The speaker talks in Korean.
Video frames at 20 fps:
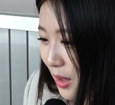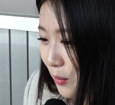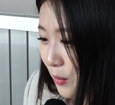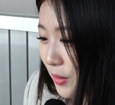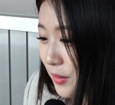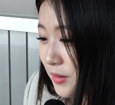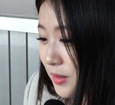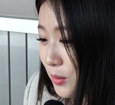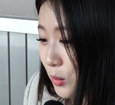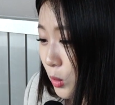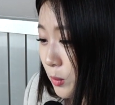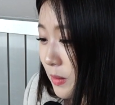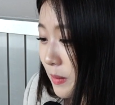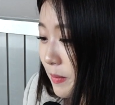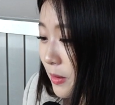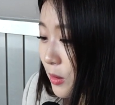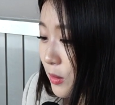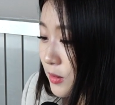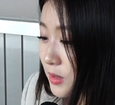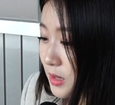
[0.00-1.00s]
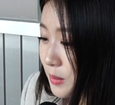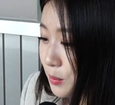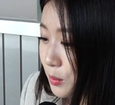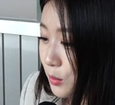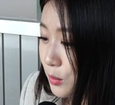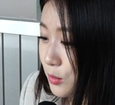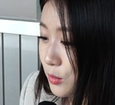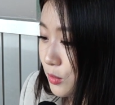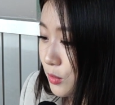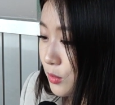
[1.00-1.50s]
원년 오비베어스
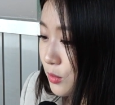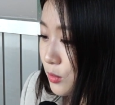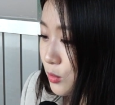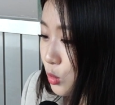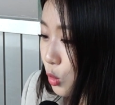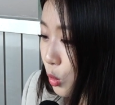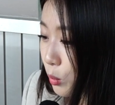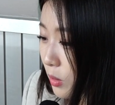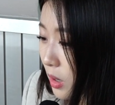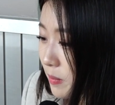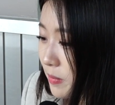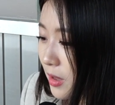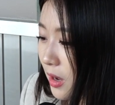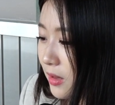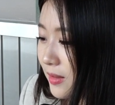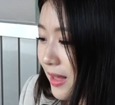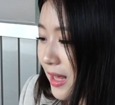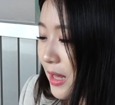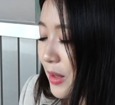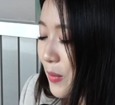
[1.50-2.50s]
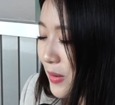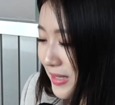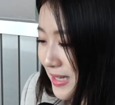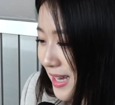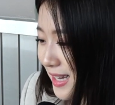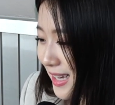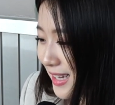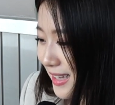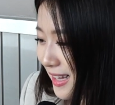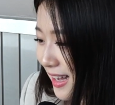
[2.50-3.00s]
포수 조범현의
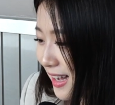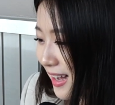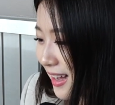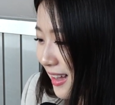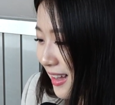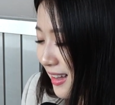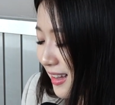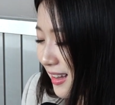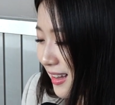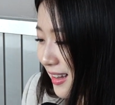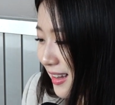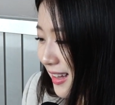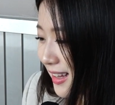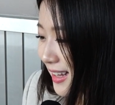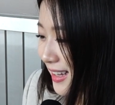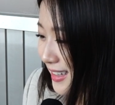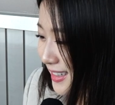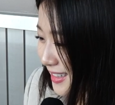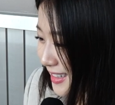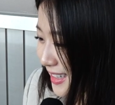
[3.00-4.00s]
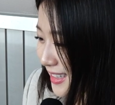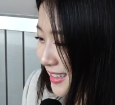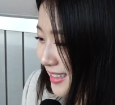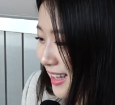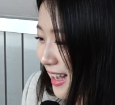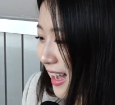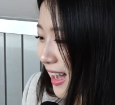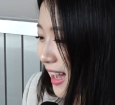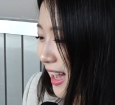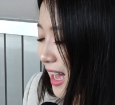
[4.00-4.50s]
회상이다.
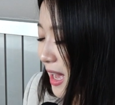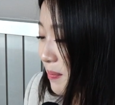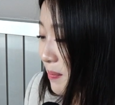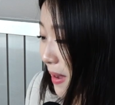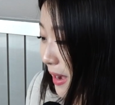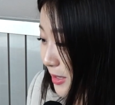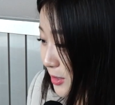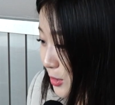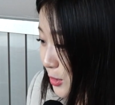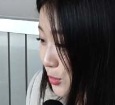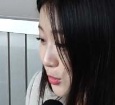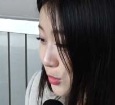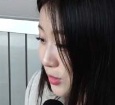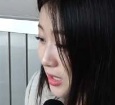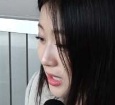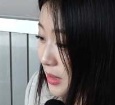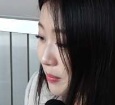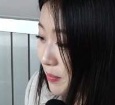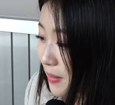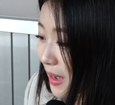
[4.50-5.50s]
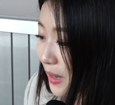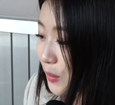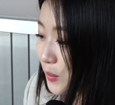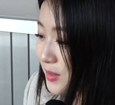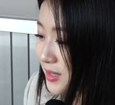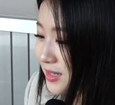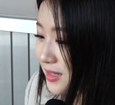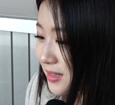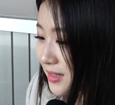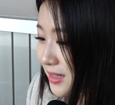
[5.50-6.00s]
그랬다. 박철수는 바로
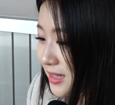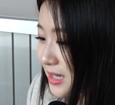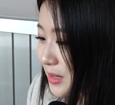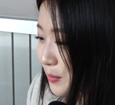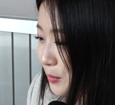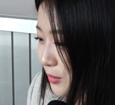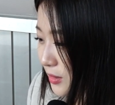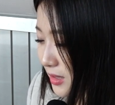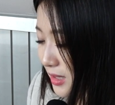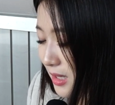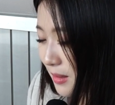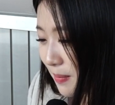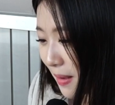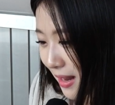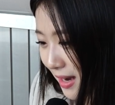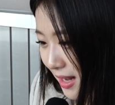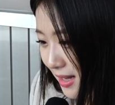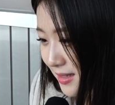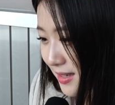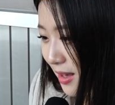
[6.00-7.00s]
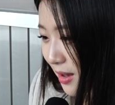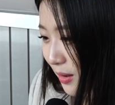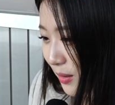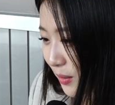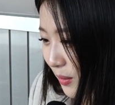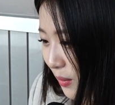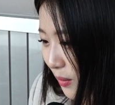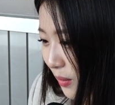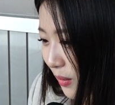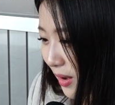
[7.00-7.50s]
승리를 부르는
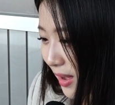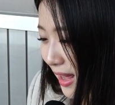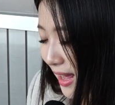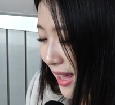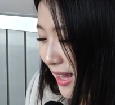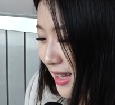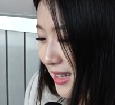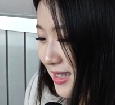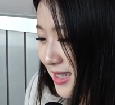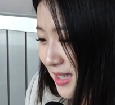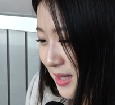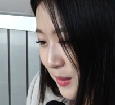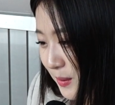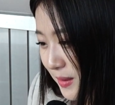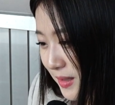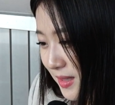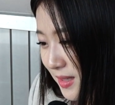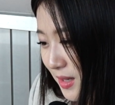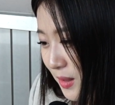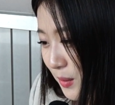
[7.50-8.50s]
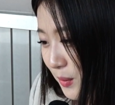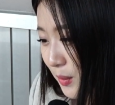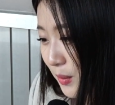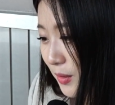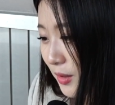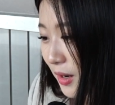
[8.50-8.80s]
파랑새였고 지고 있어도